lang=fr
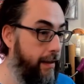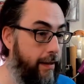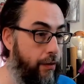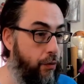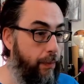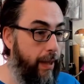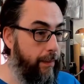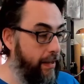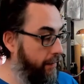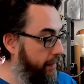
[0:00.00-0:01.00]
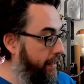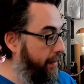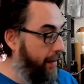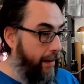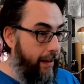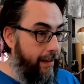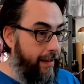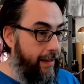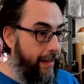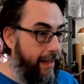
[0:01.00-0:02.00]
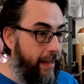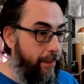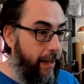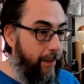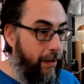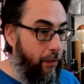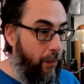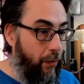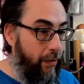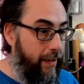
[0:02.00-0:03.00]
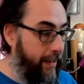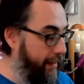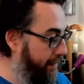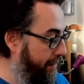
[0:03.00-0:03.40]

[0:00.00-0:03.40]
C'est une super maison, vous un, escalier qui permet de monter,